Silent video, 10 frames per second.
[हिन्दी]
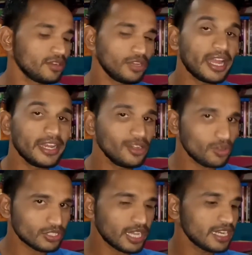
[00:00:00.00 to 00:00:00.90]
यानी
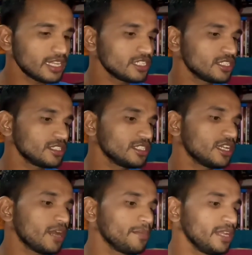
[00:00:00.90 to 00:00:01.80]
नौ साल की
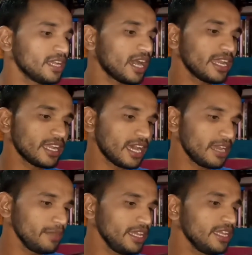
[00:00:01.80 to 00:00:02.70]
अपने
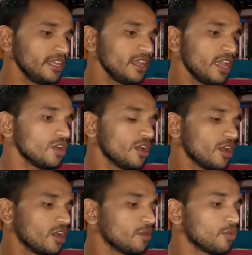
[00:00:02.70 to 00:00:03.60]
कार्यकाल में ही
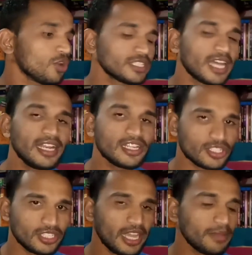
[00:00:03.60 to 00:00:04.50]
बहुत सारी
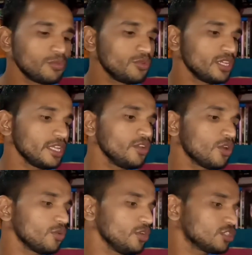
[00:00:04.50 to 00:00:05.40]
रचनाएं पूरी की
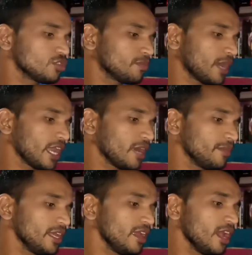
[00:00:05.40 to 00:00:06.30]
और 1912
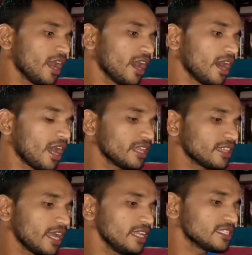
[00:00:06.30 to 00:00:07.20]
में
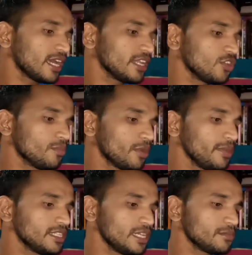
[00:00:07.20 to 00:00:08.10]
अड़तालीस साल की उम्र
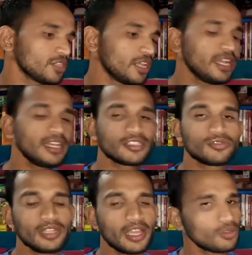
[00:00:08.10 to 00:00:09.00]
में जेम्स एलन इस
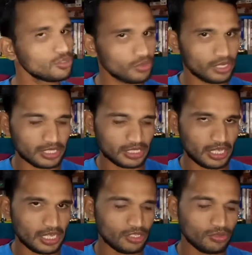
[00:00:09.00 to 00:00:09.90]
दुनिया को छोड़कर
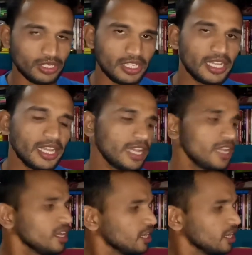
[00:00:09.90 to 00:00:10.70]
चले गए तो ये है